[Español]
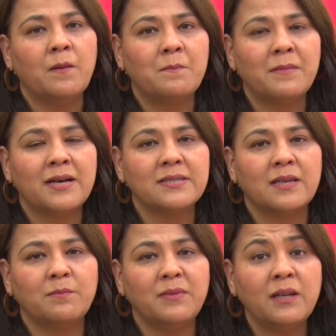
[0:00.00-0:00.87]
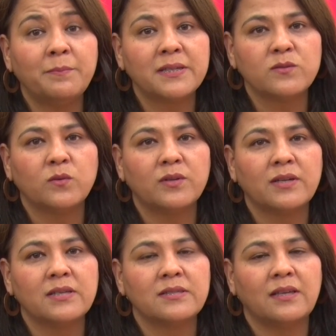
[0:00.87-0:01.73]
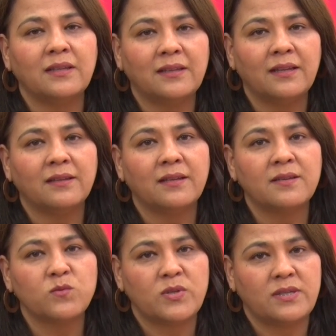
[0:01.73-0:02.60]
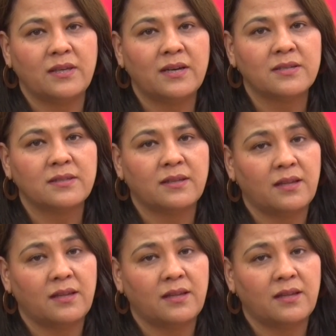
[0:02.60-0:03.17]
Más de mil personas intentan suicidarse,